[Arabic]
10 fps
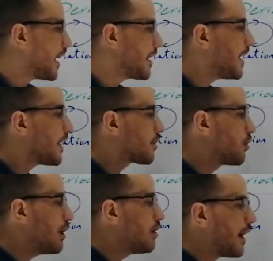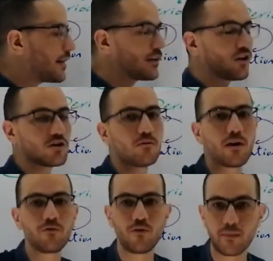في الحقيقه كل واحده
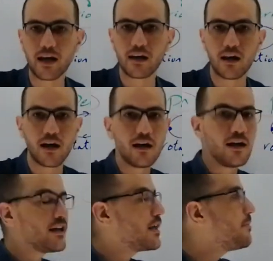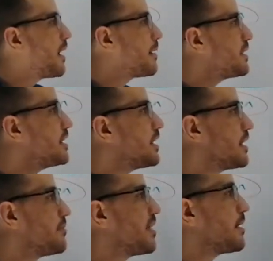تعتبر في مكانها يبقى مين
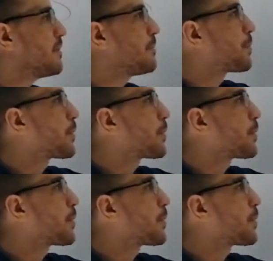اللي بيعمل